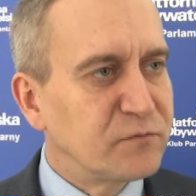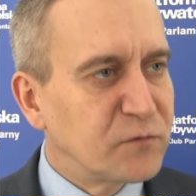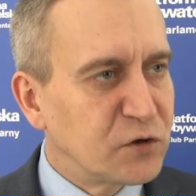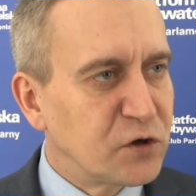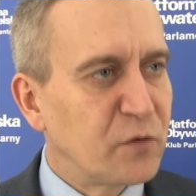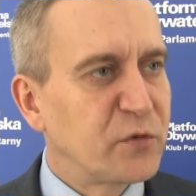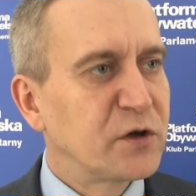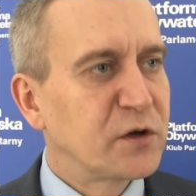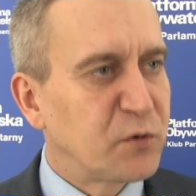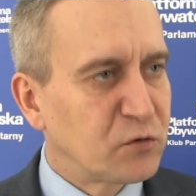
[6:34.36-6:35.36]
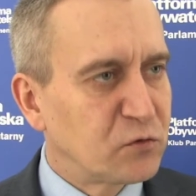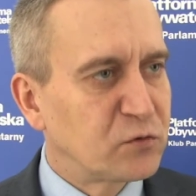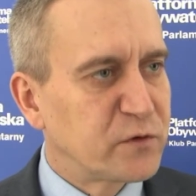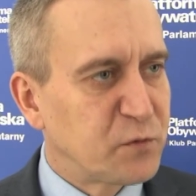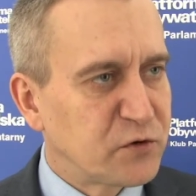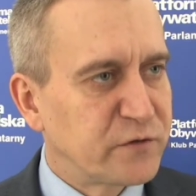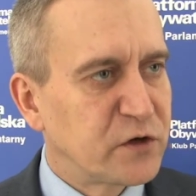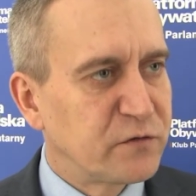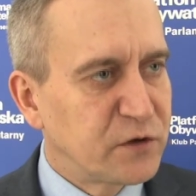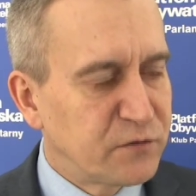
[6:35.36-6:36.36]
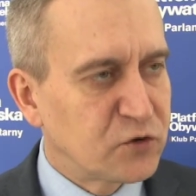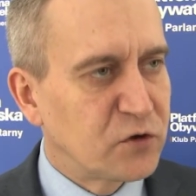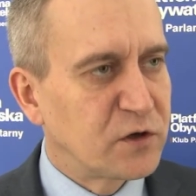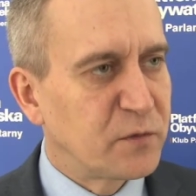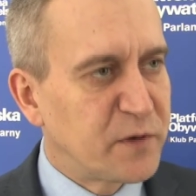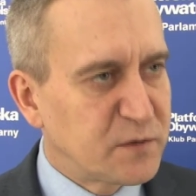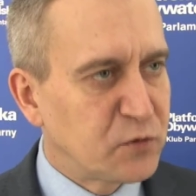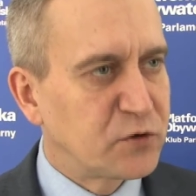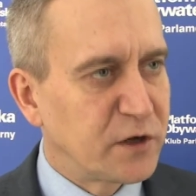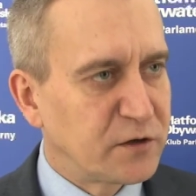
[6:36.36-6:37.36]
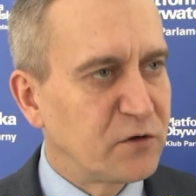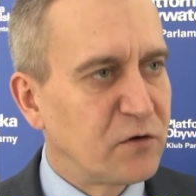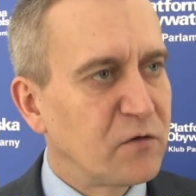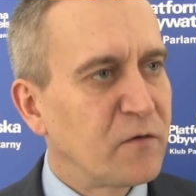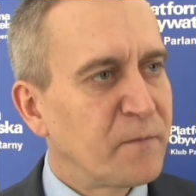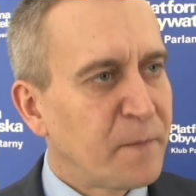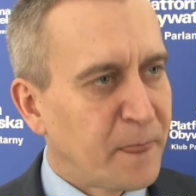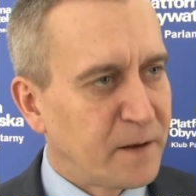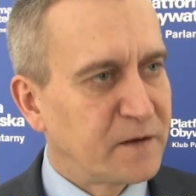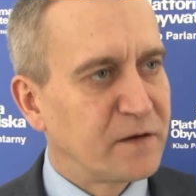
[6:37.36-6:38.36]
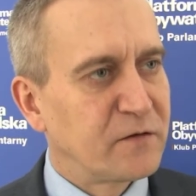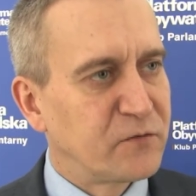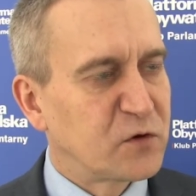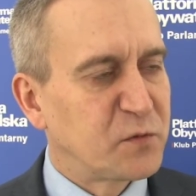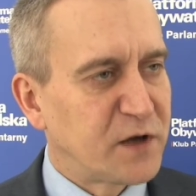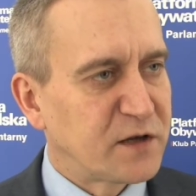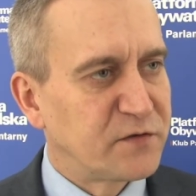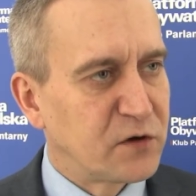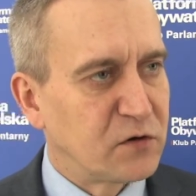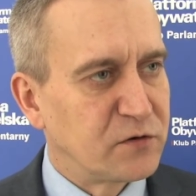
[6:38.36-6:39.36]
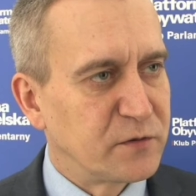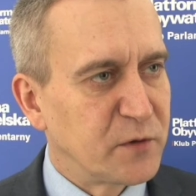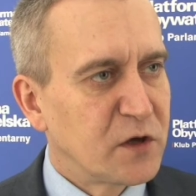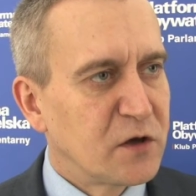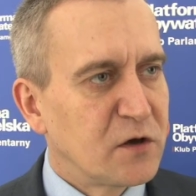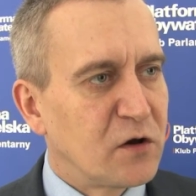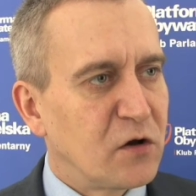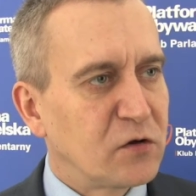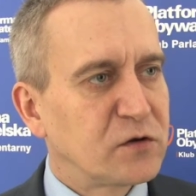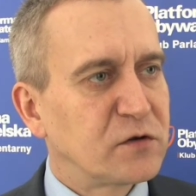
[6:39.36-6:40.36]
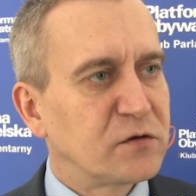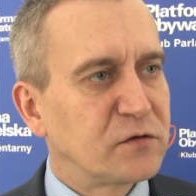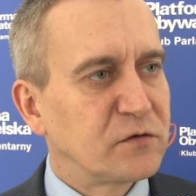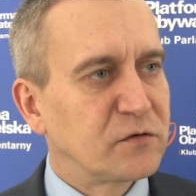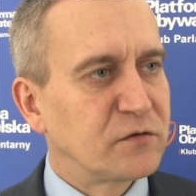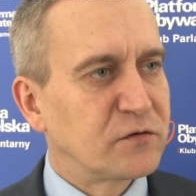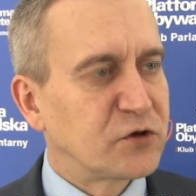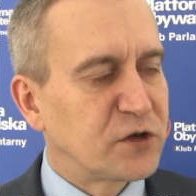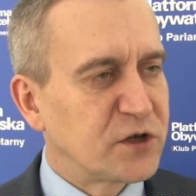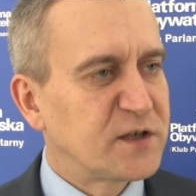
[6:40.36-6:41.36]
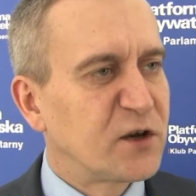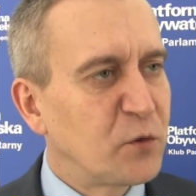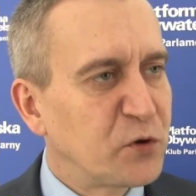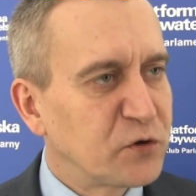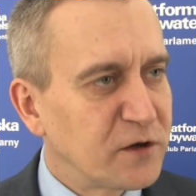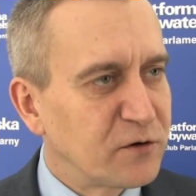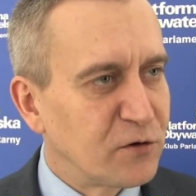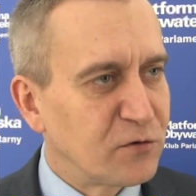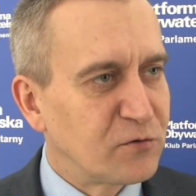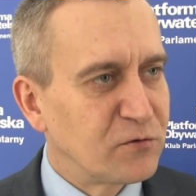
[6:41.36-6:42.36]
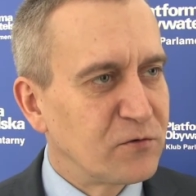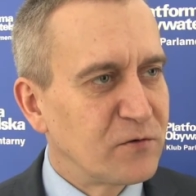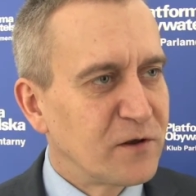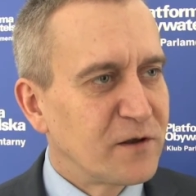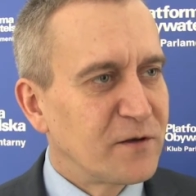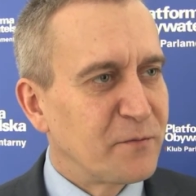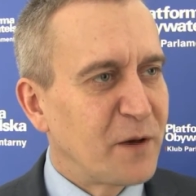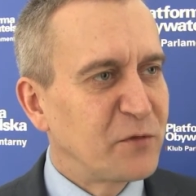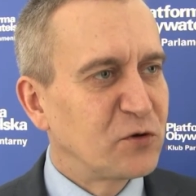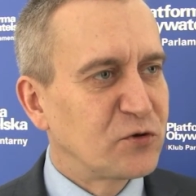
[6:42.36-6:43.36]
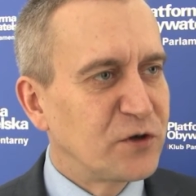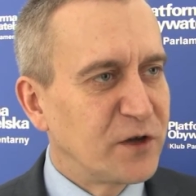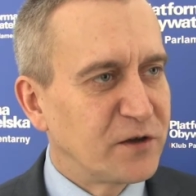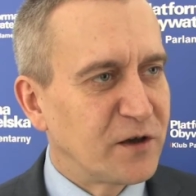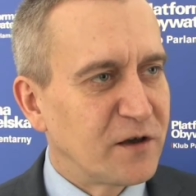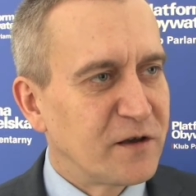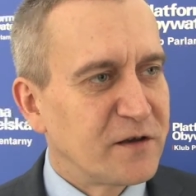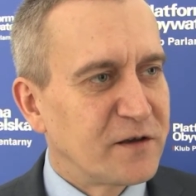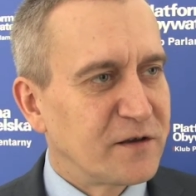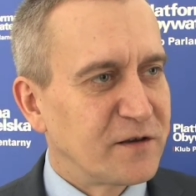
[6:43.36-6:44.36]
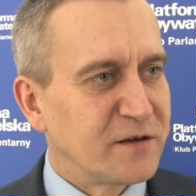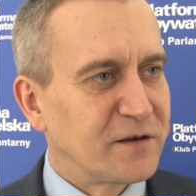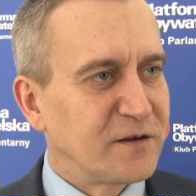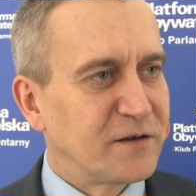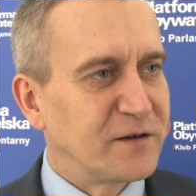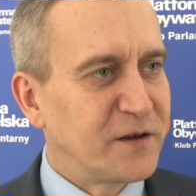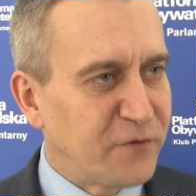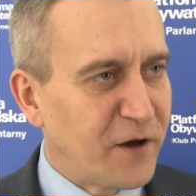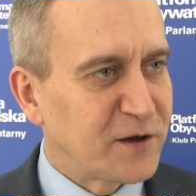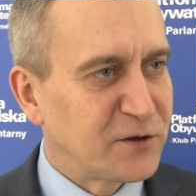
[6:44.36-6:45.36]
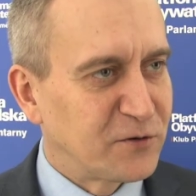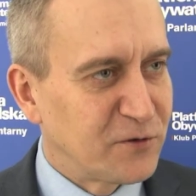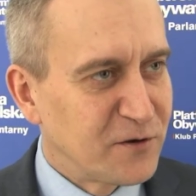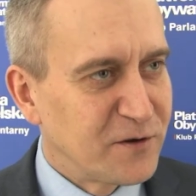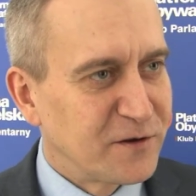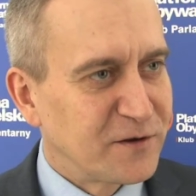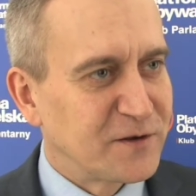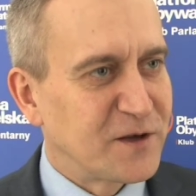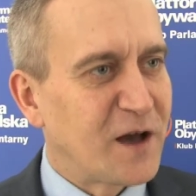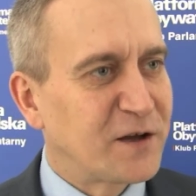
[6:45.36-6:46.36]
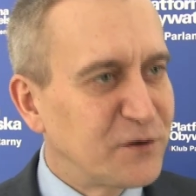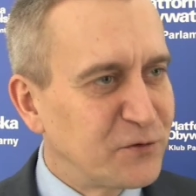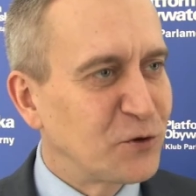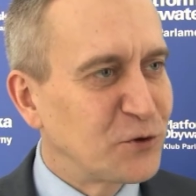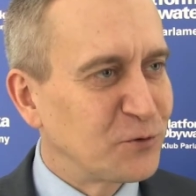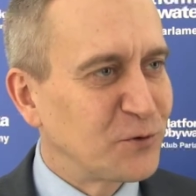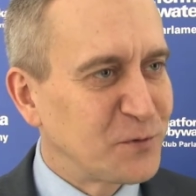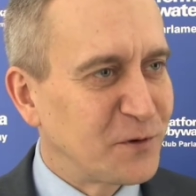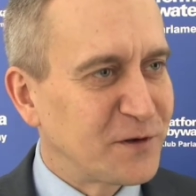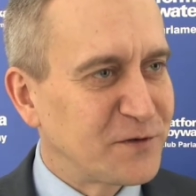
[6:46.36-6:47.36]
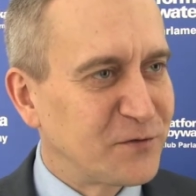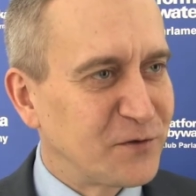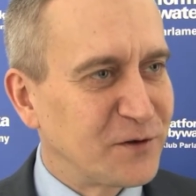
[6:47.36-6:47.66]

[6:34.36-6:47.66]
drobnych produktów spożywczych wytworzonych bezpośrednio e, w gospodarstwie rolnym. Od 1945 roku mamy do czynienia e, de facto z aktywnością gospodarstw